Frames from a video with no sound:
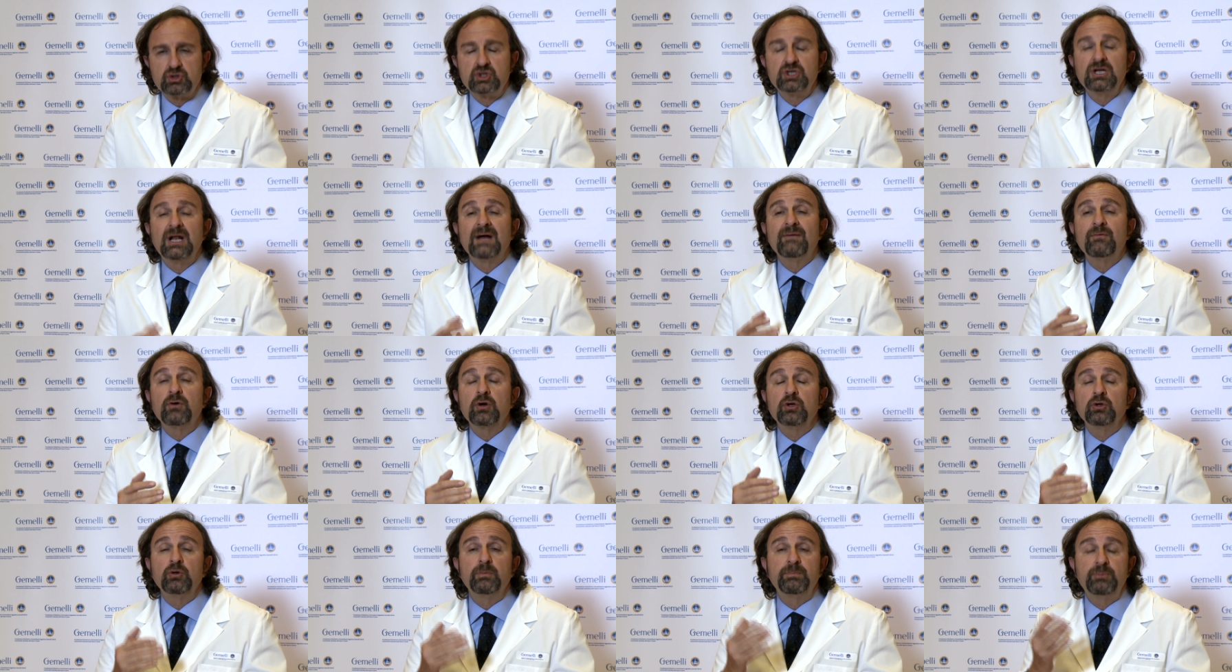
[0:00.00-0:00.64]
ci
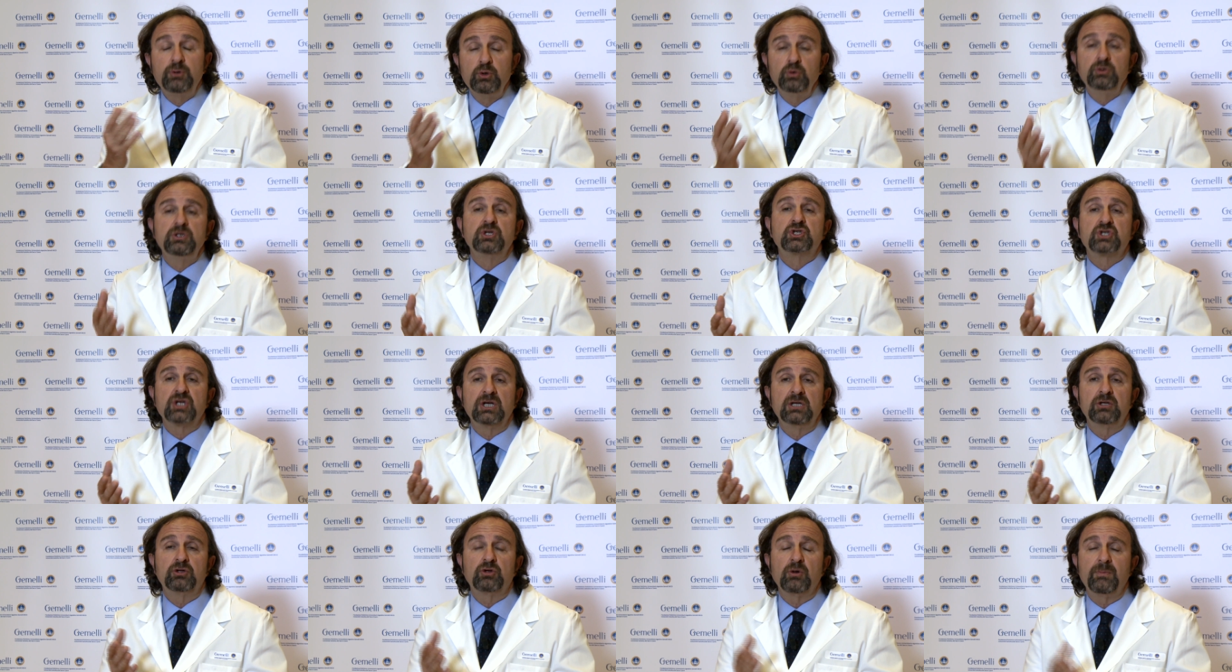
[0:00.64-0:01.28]
lavorano più di
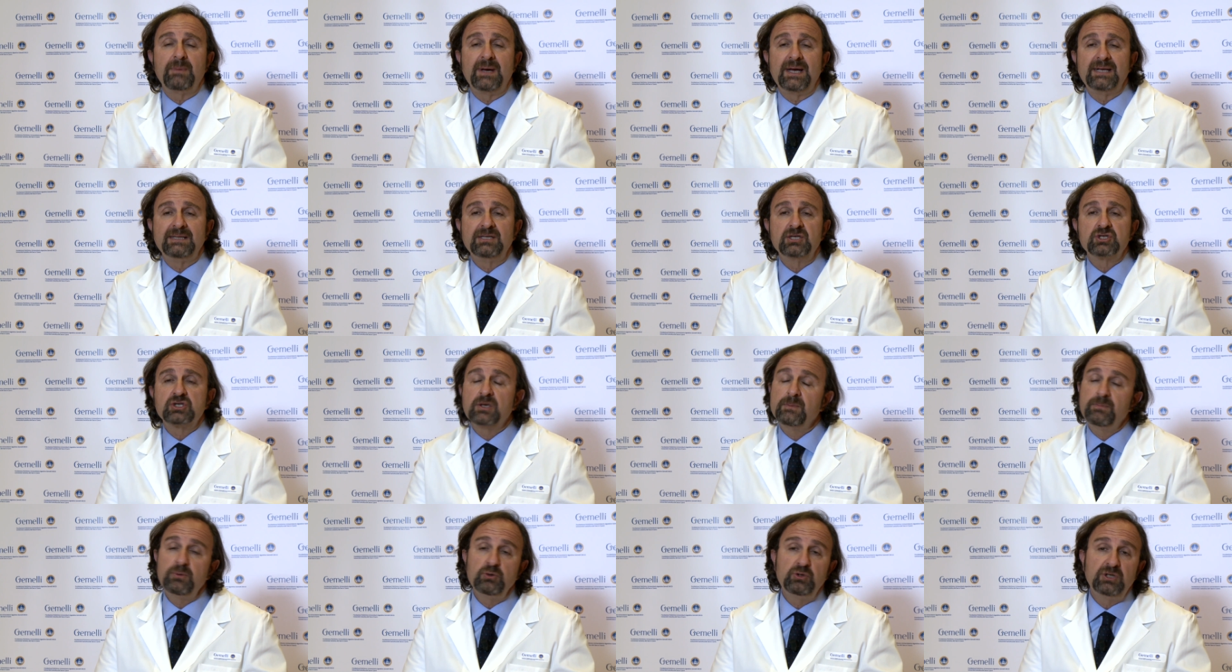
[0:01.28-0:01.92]
100
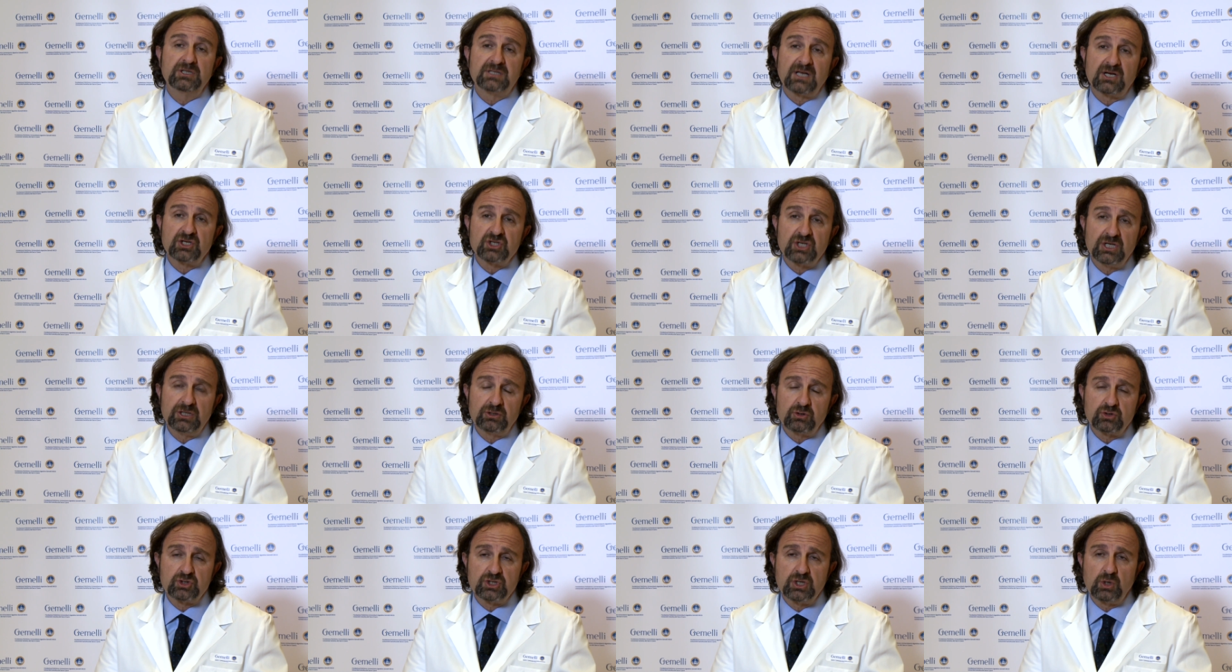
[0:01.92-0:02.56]
medici e più di
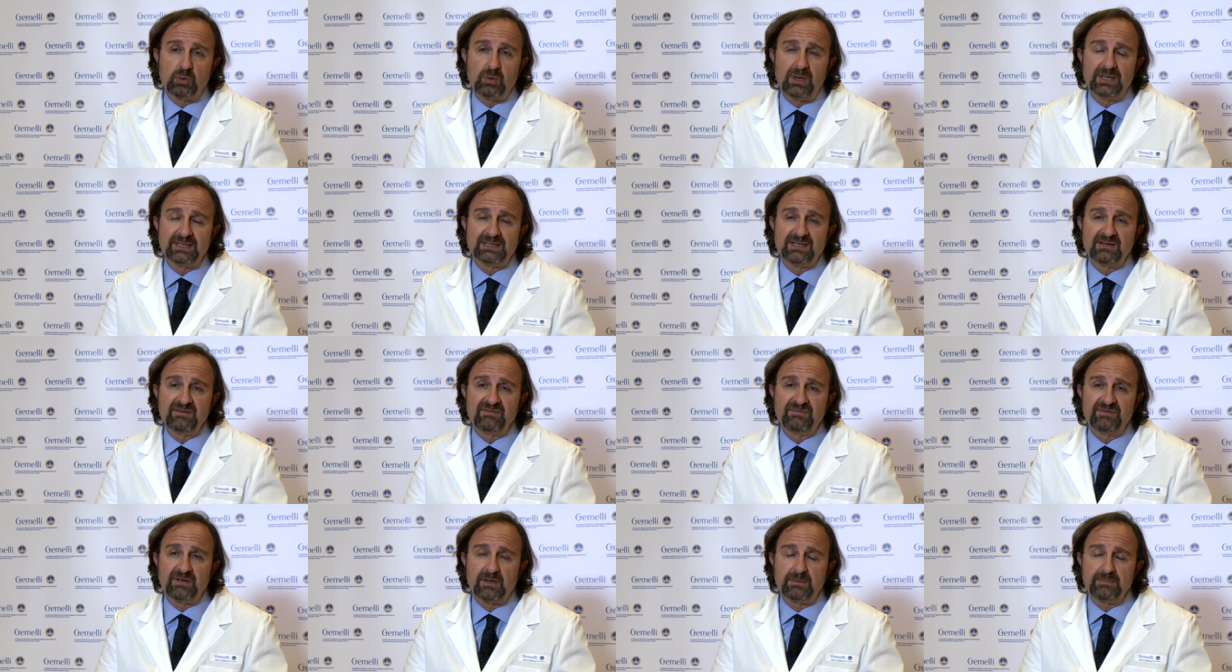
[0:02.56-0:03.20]
350
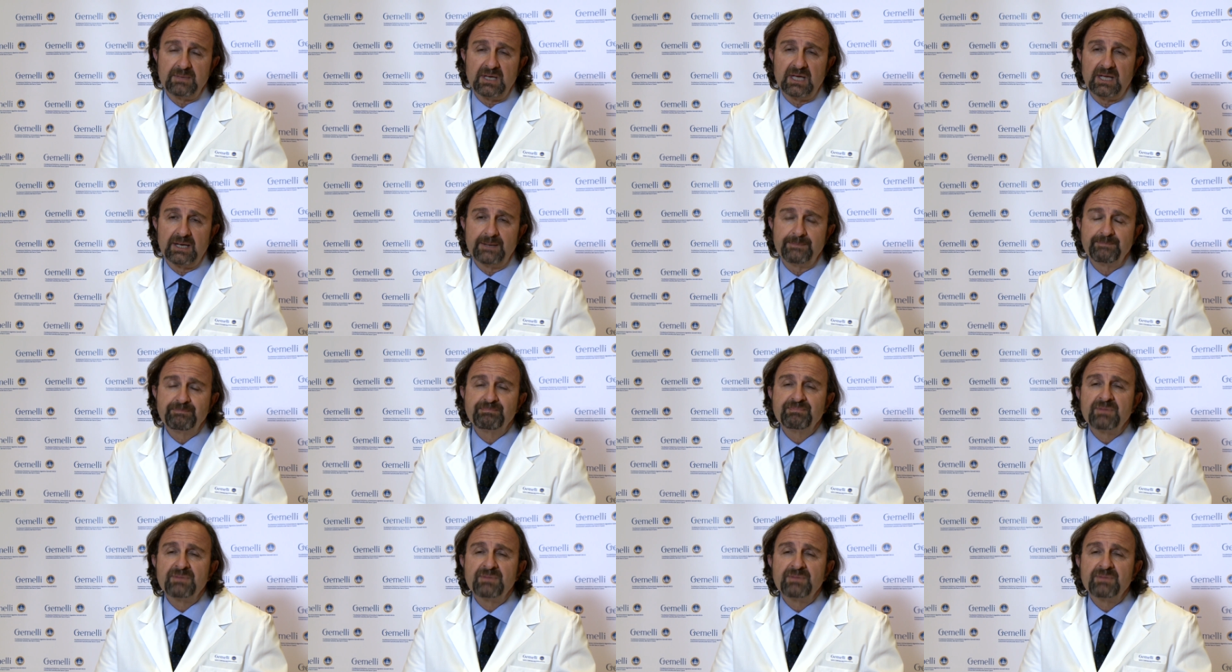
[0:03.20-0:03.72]
infermieri.